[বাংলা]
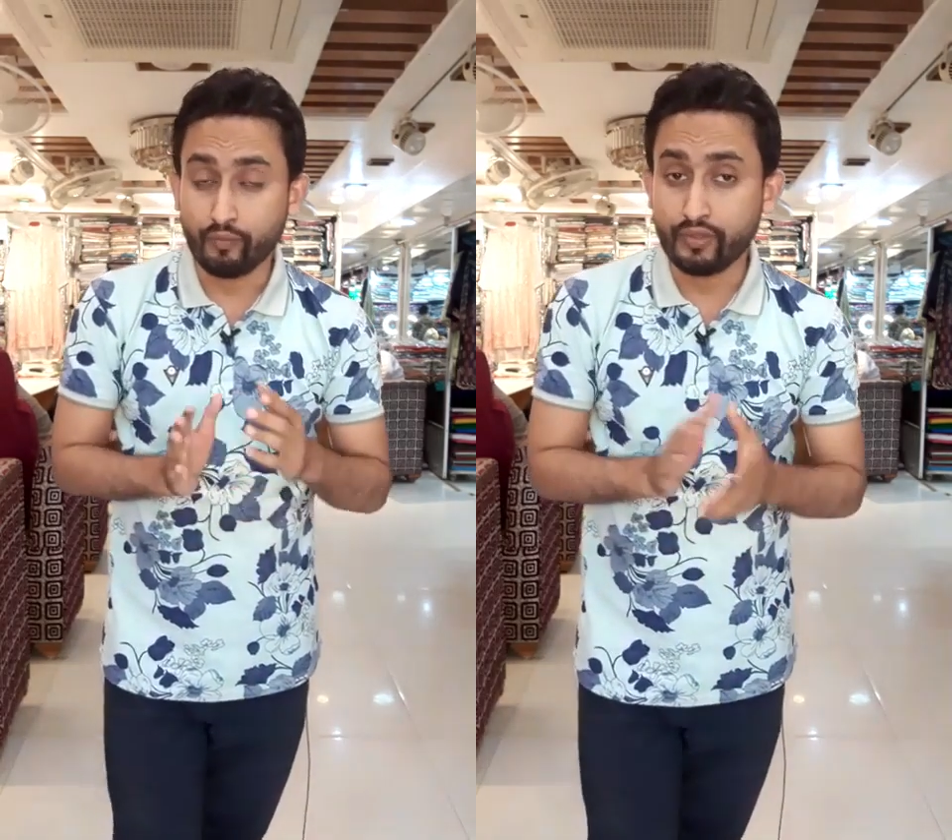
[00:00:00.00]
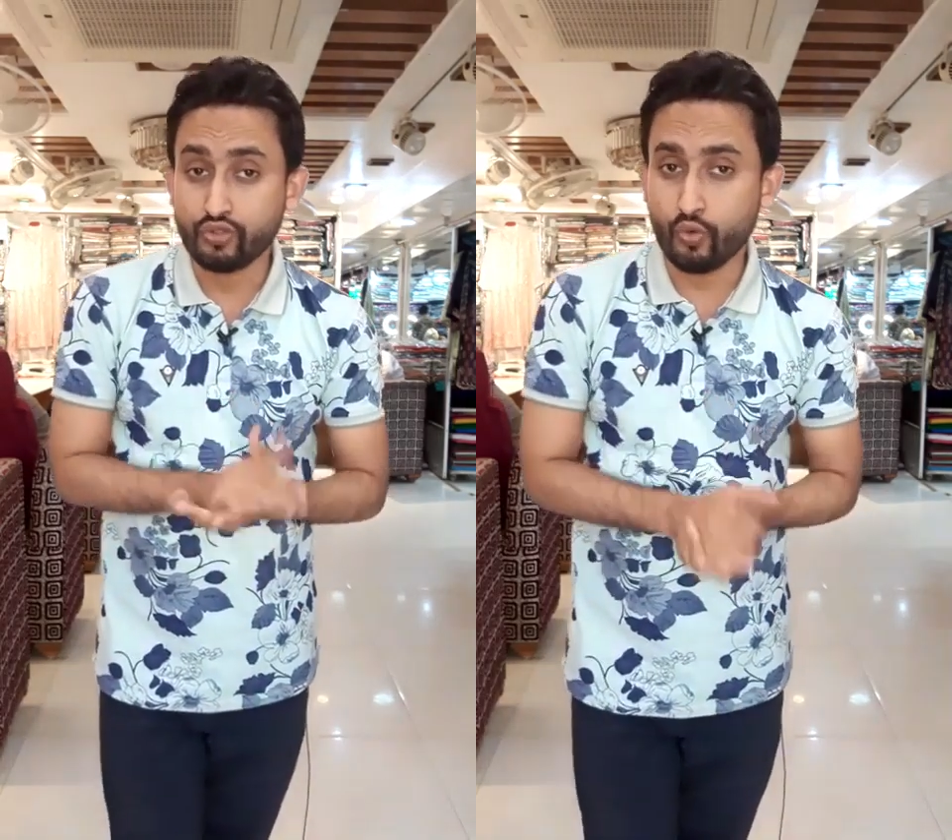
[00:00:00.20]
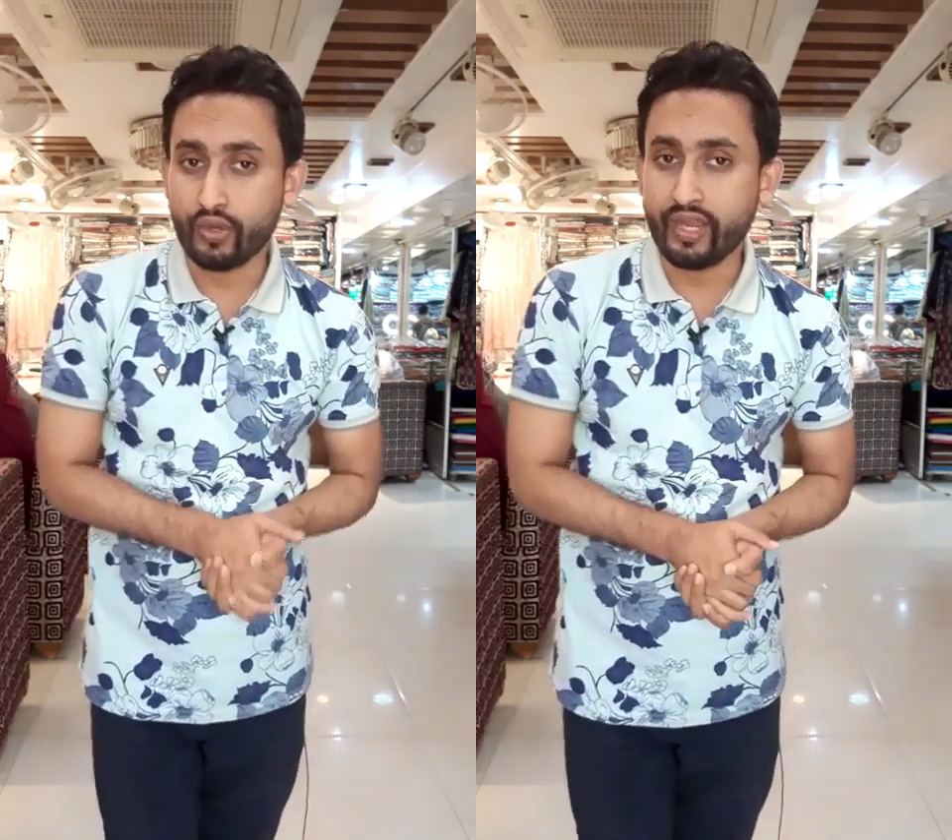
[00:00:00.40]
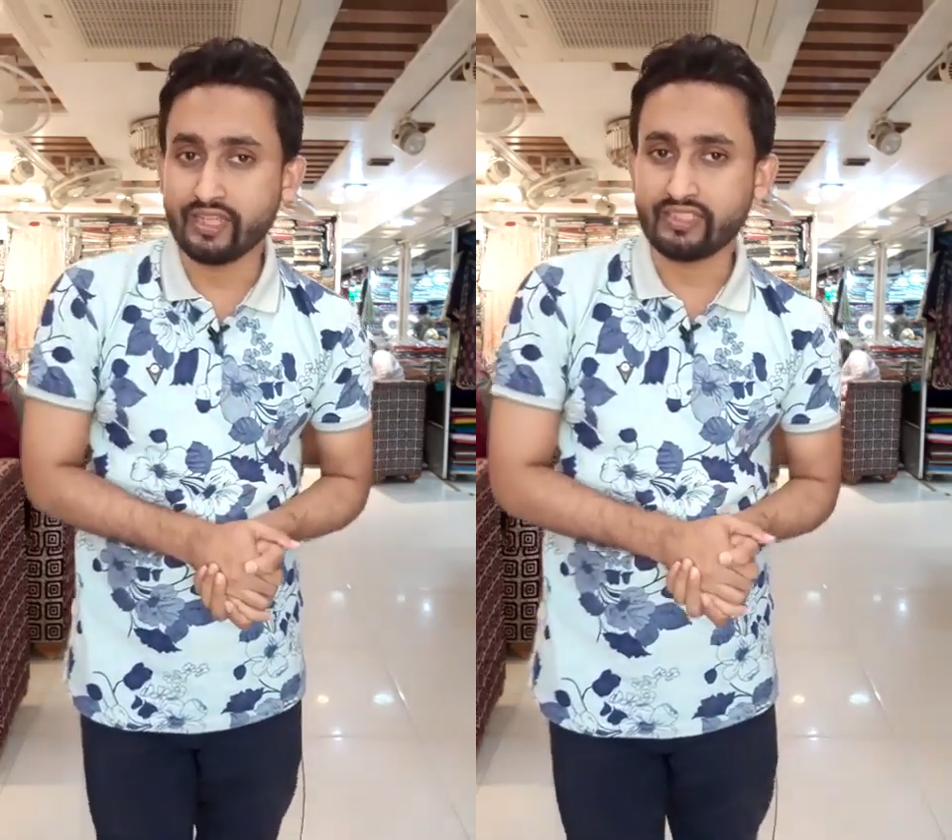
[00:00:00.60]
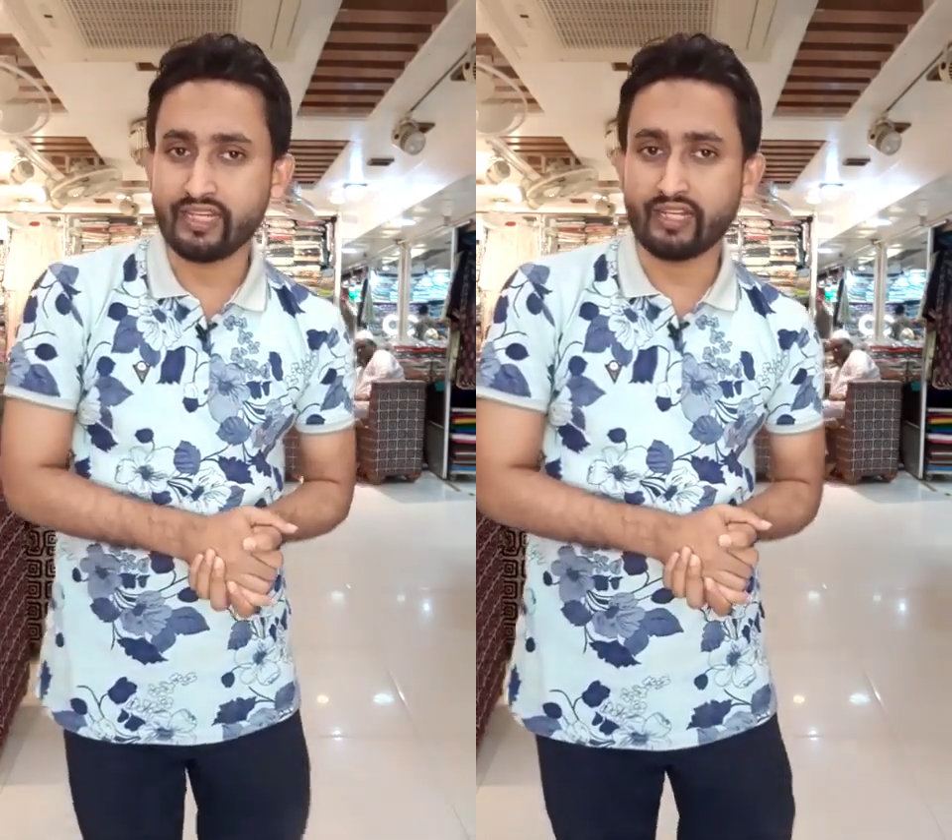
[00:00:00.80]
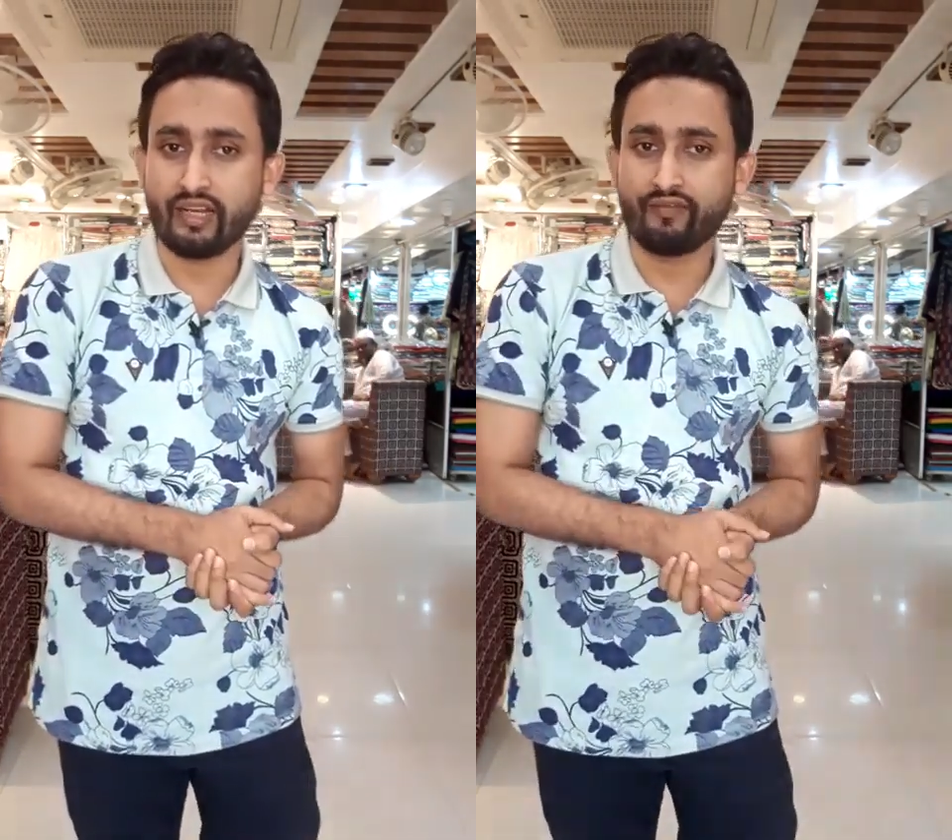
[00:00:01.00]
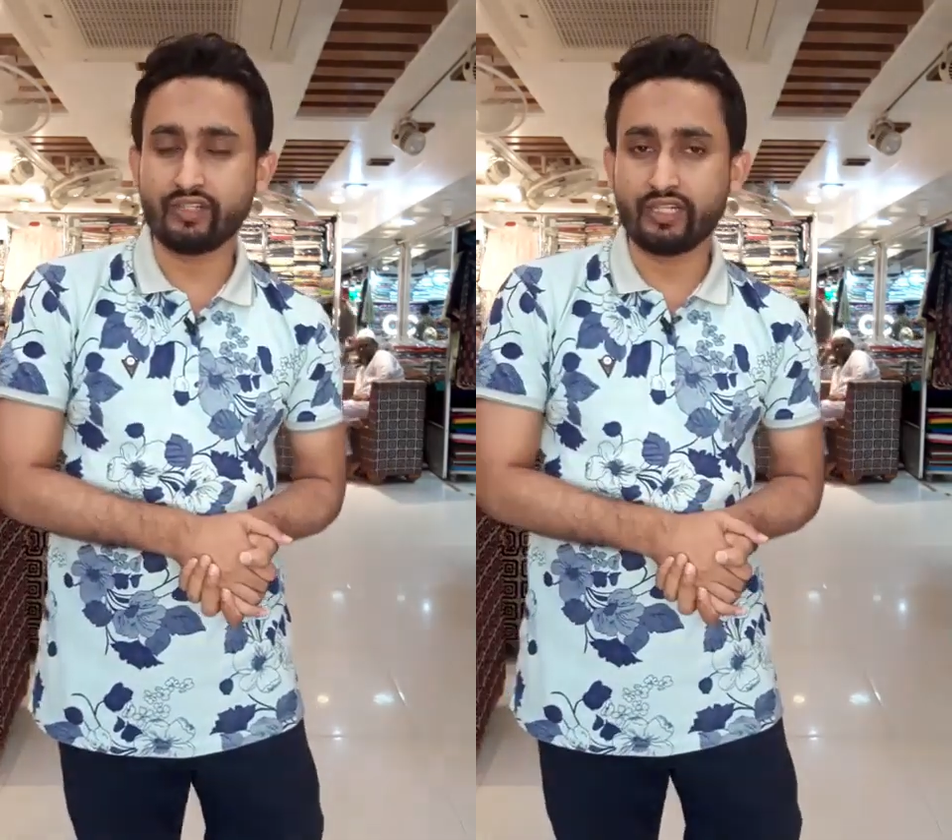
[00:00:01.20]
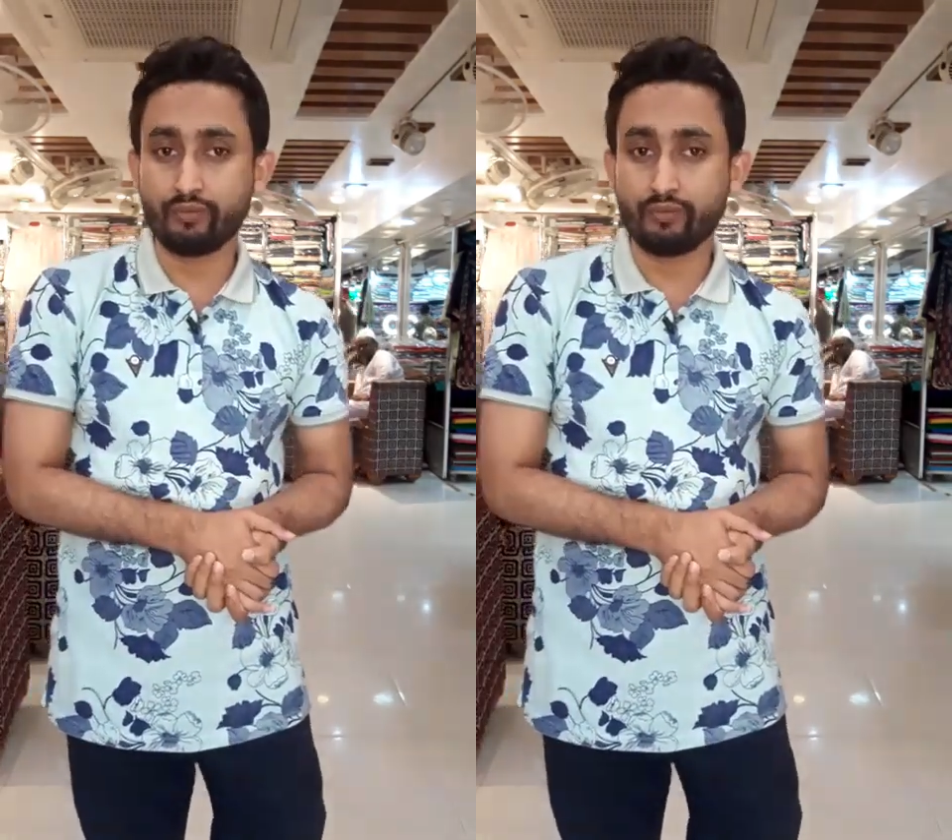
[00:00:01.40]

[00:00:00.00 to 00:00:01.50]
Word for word: সব কিছু ওকে আছে কিনা লাইভটি